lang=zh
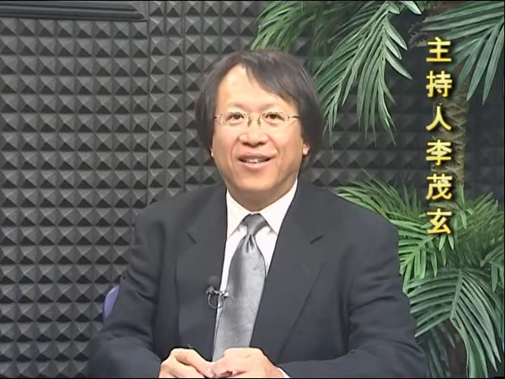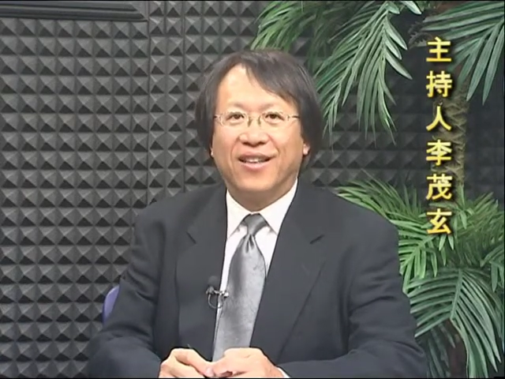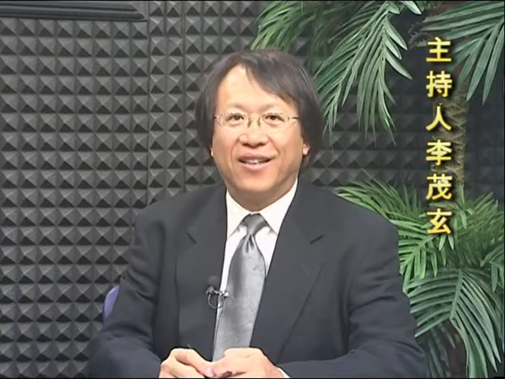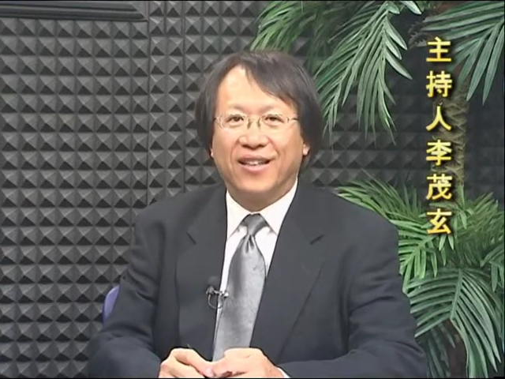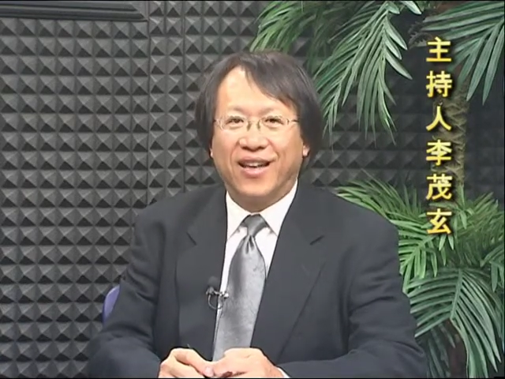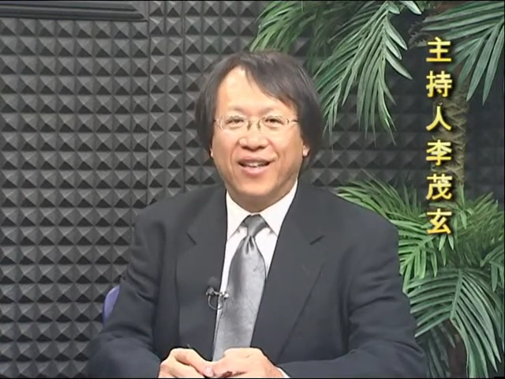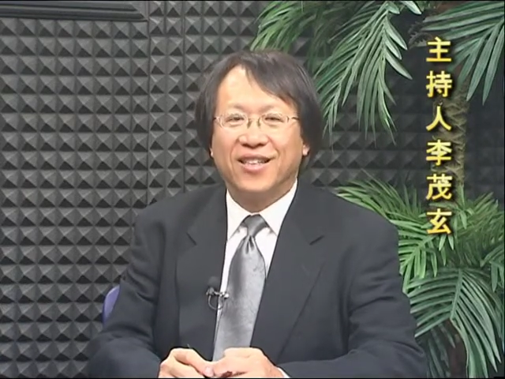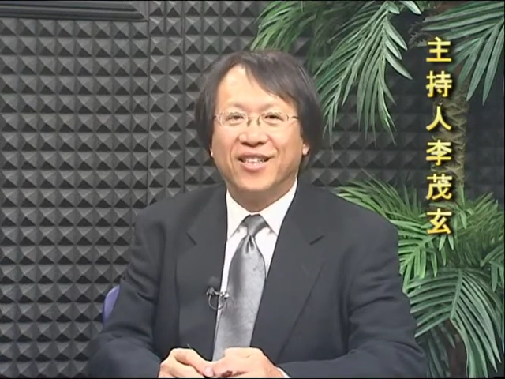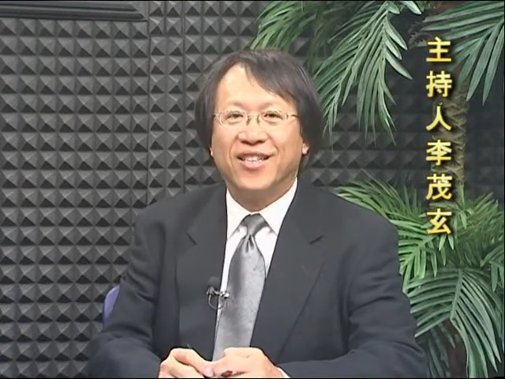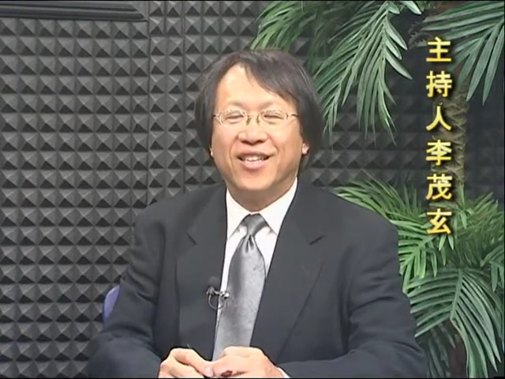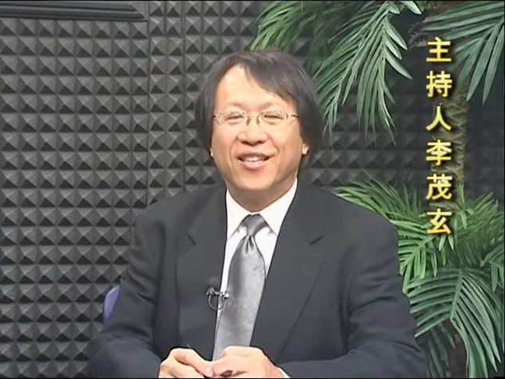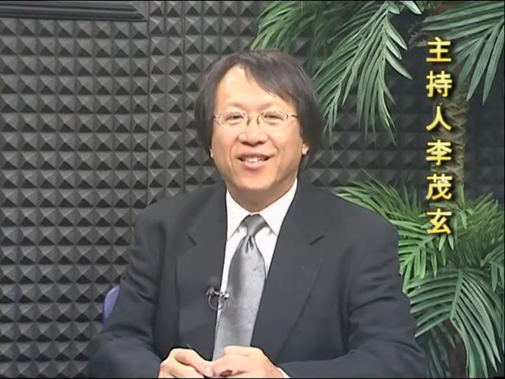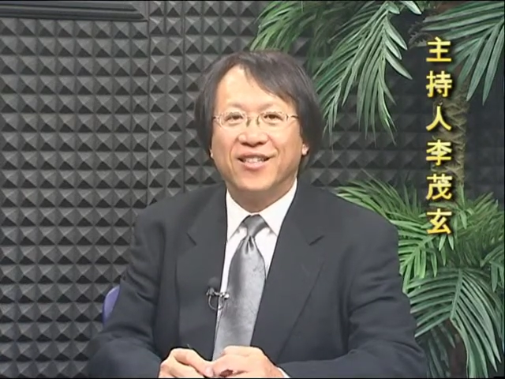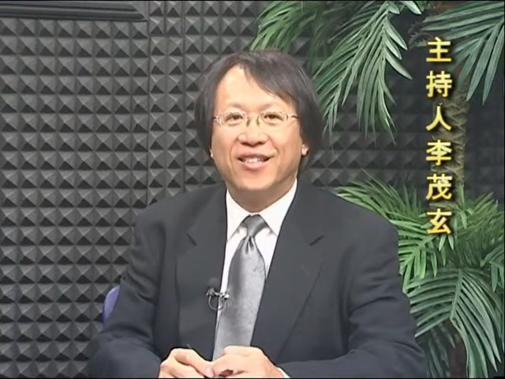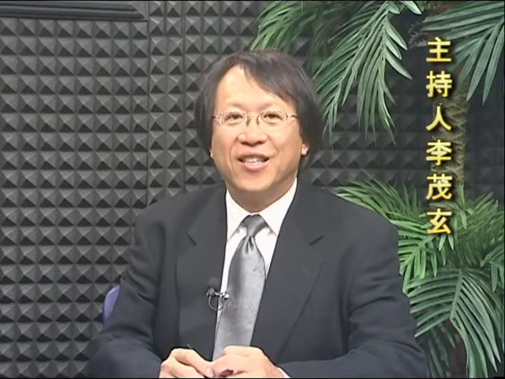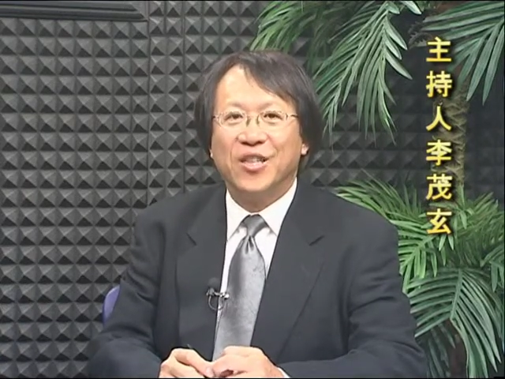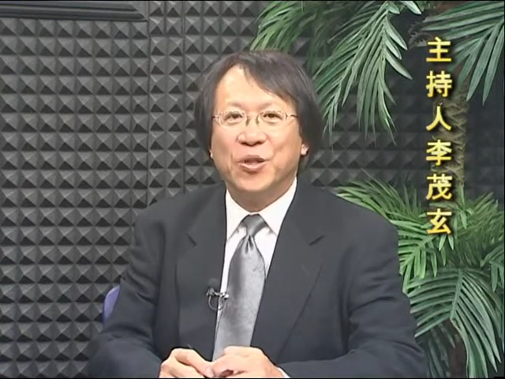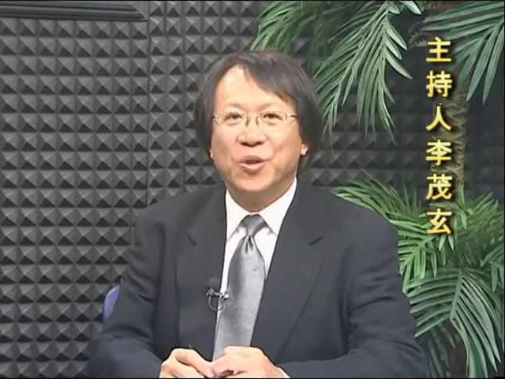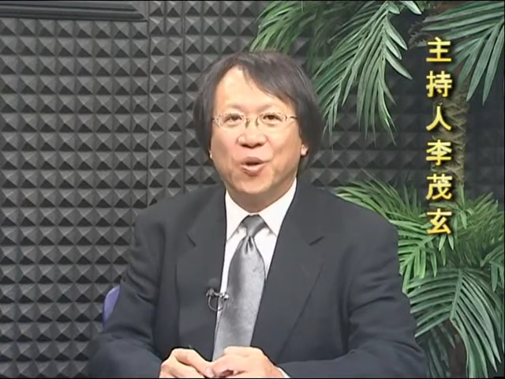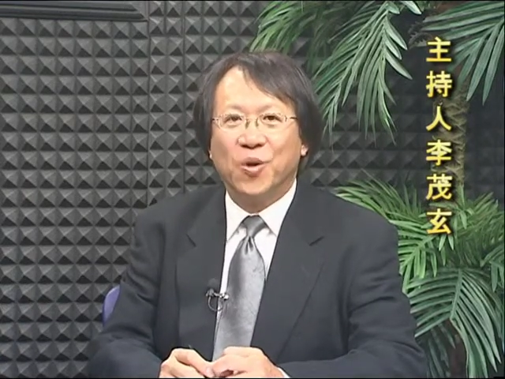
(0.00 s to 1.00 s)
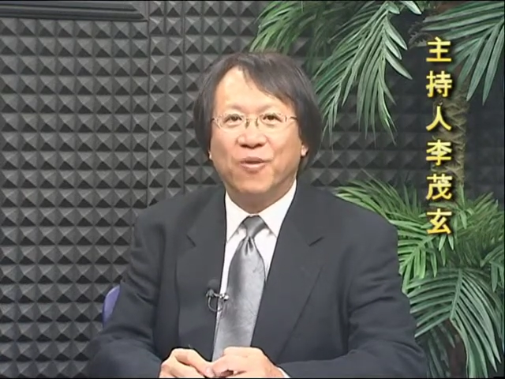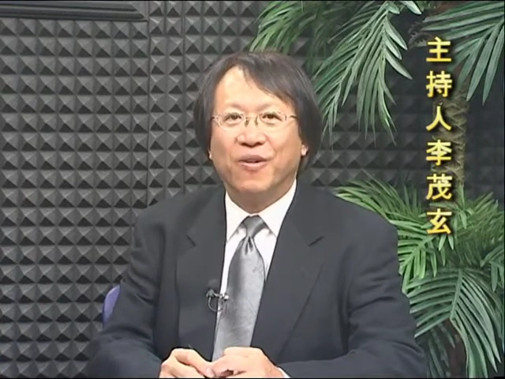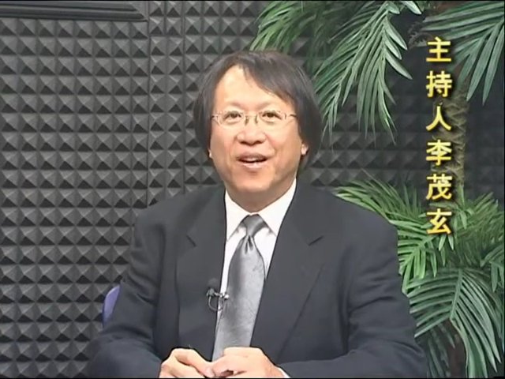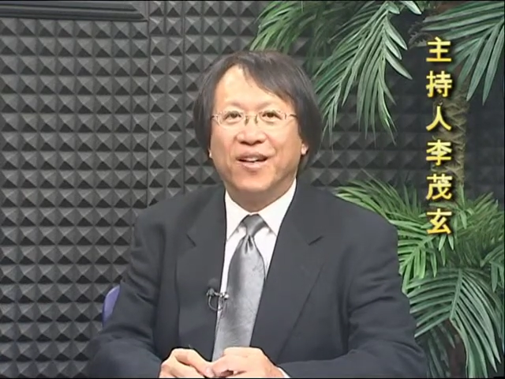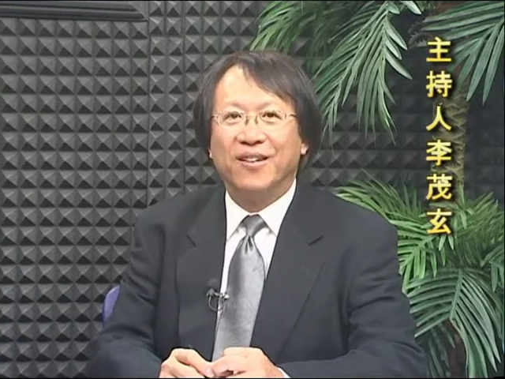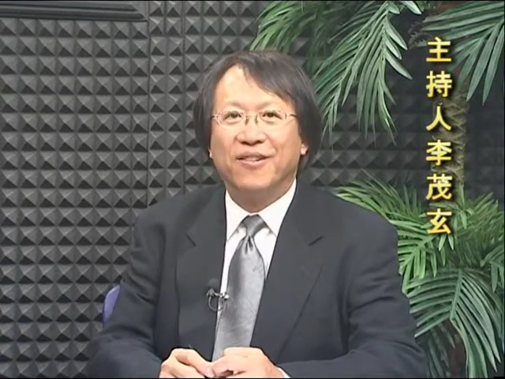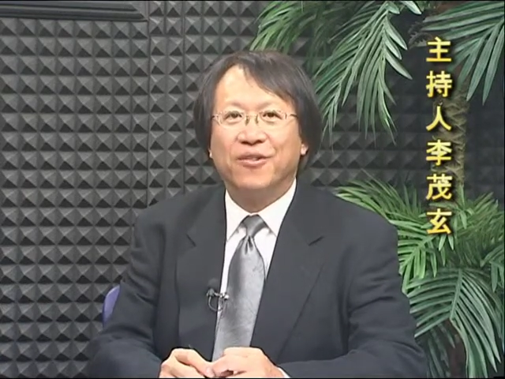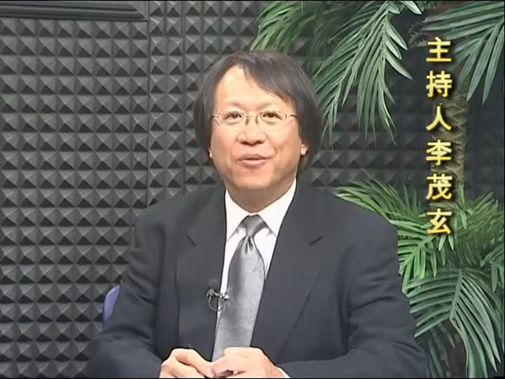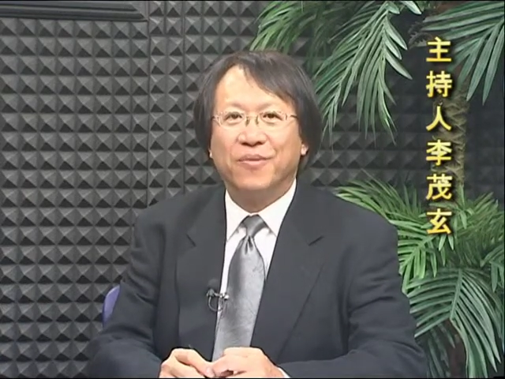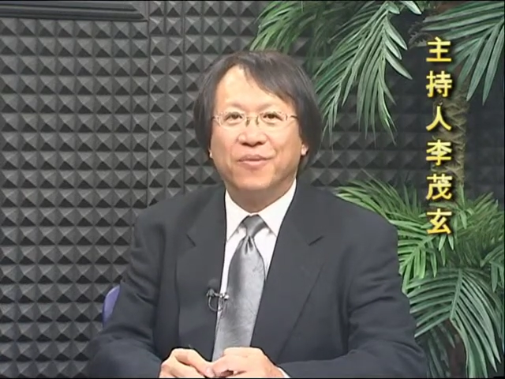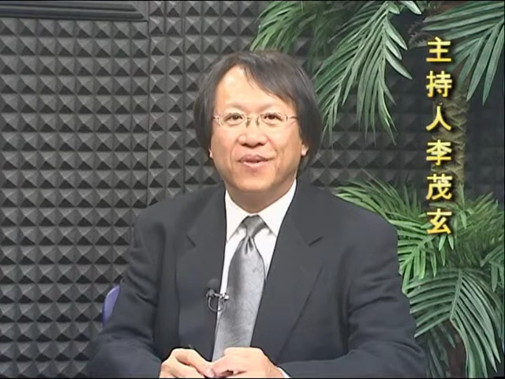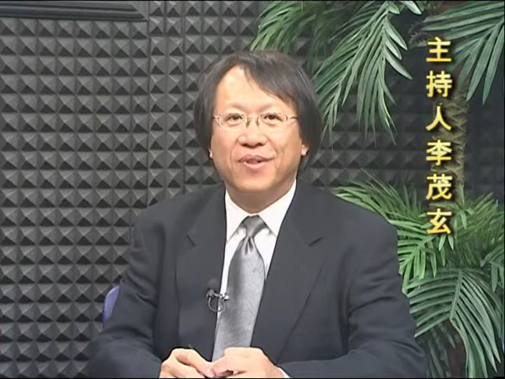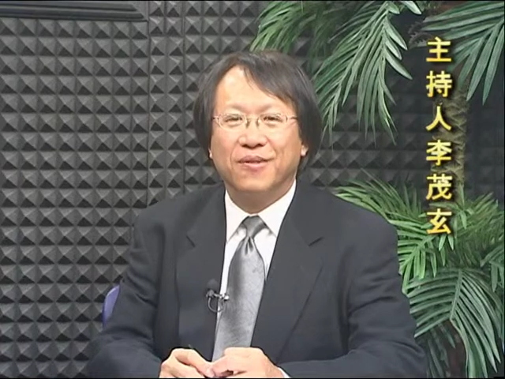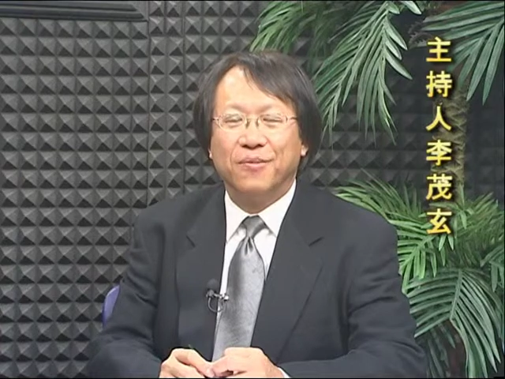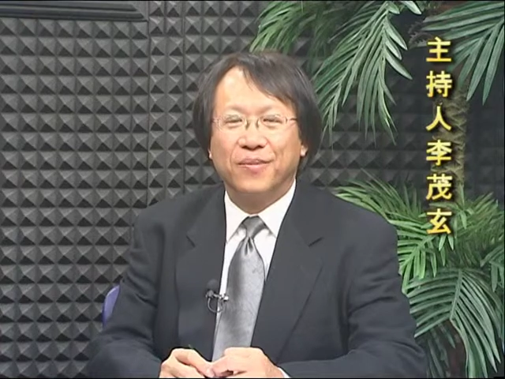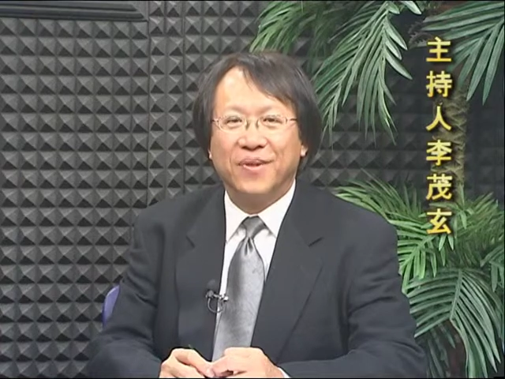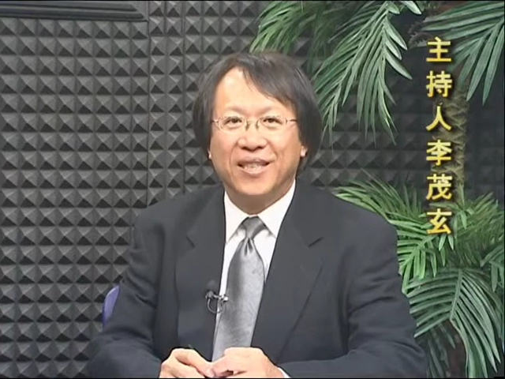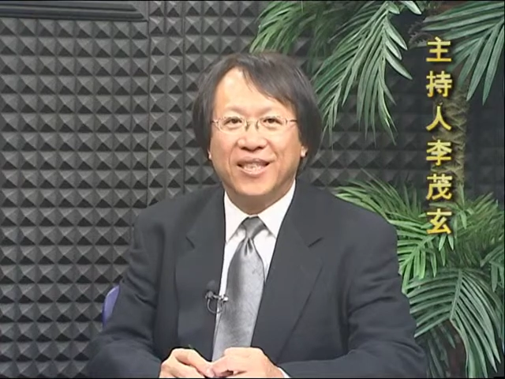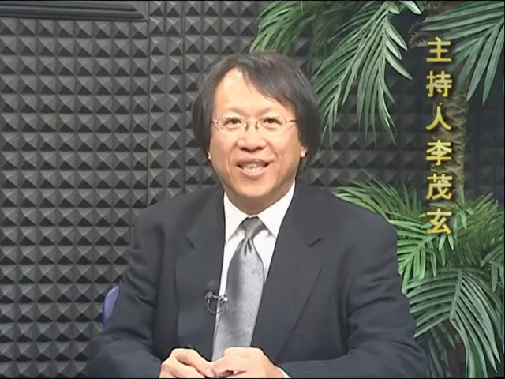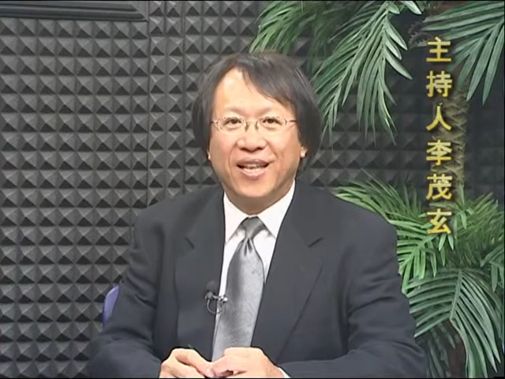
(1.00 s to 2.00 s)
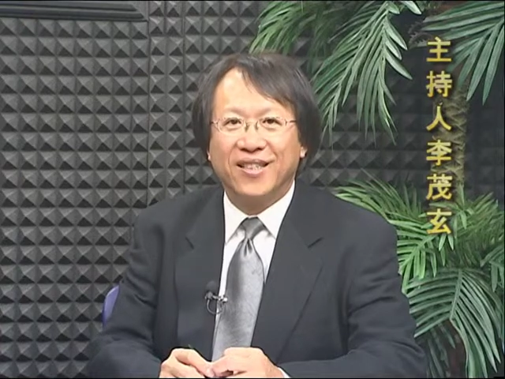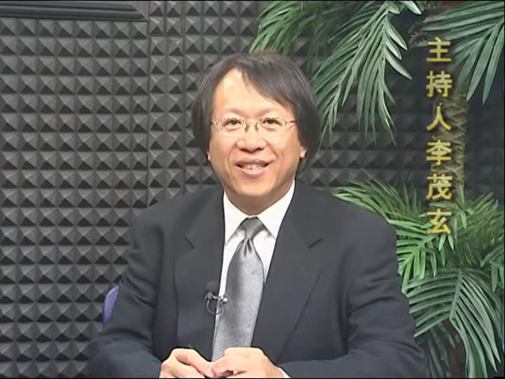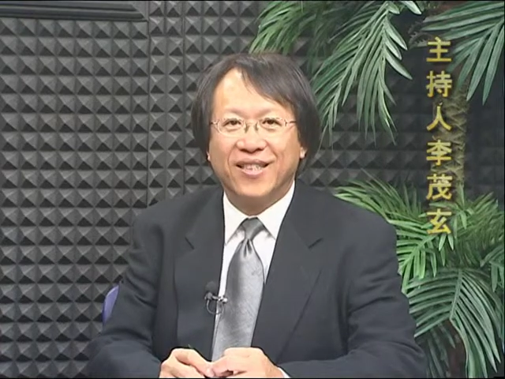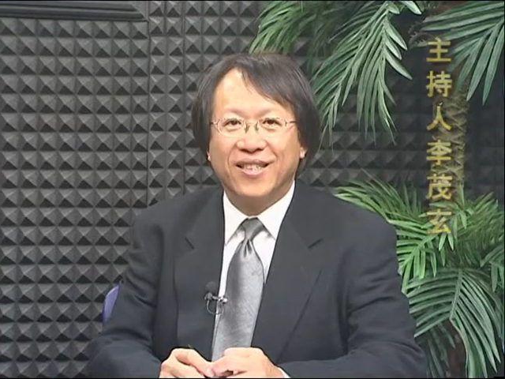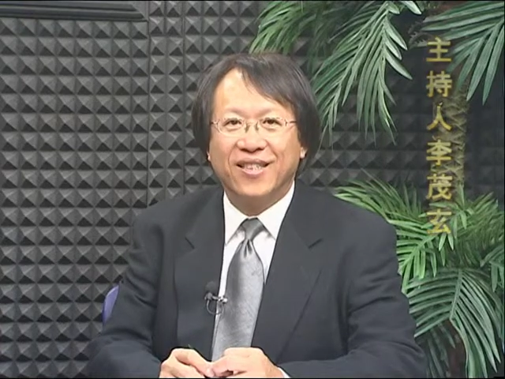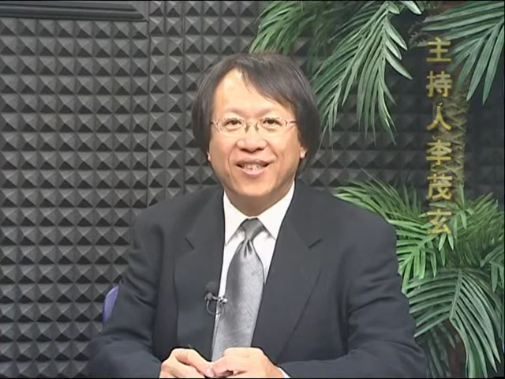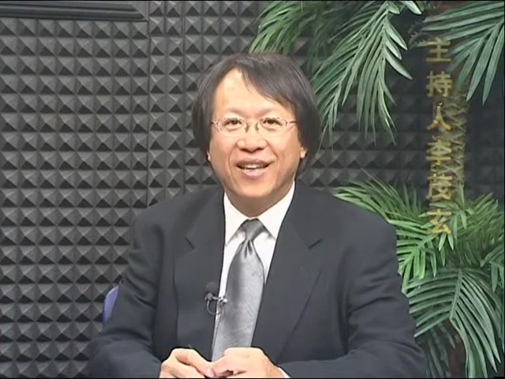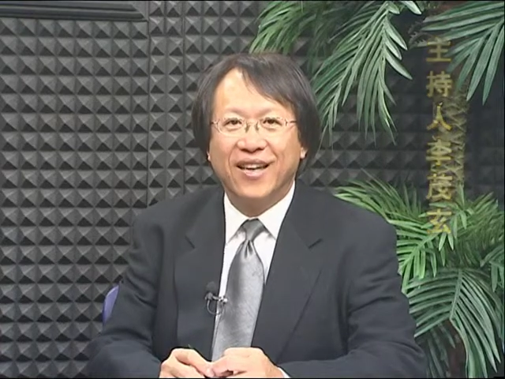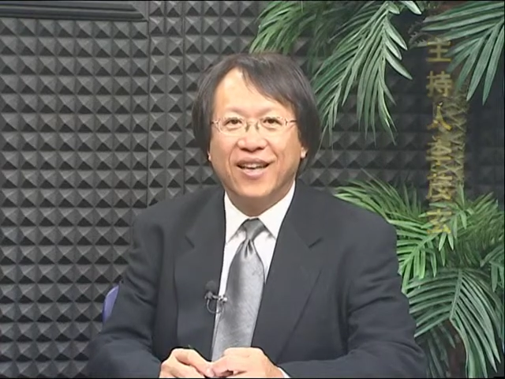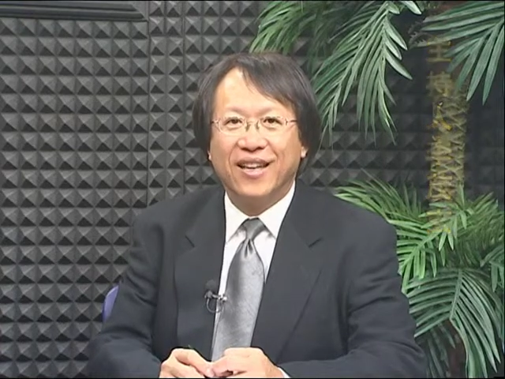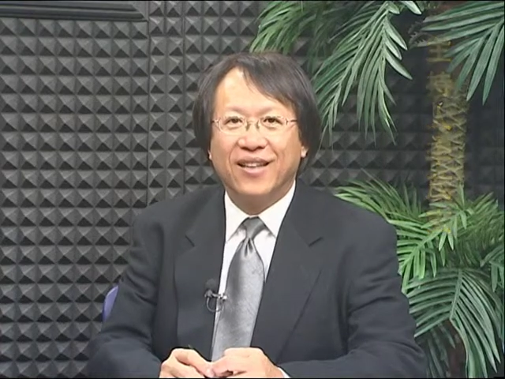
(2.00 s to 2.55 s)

让他现身说法，跟我们跟我们乡亲、